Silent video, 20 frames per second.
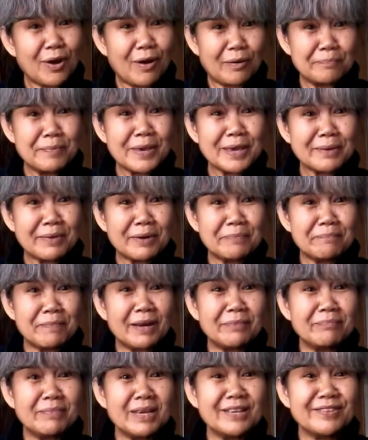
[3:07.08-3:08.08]
ของพี่มัน
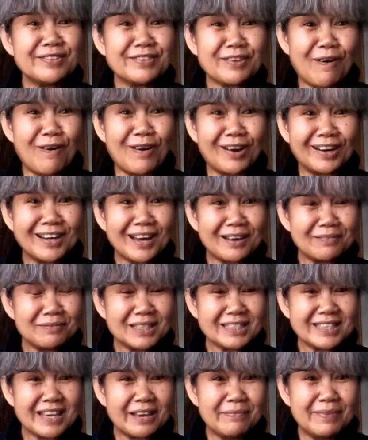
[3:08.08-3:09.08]
เป็น B2 นะ
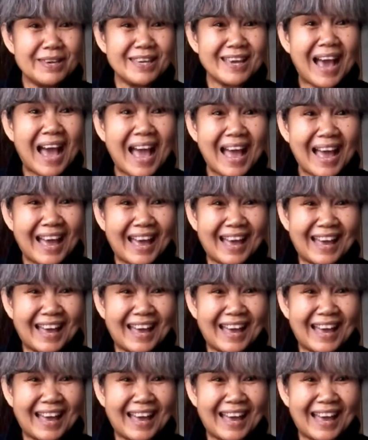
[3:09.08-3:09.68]
ไม่ใช่ B5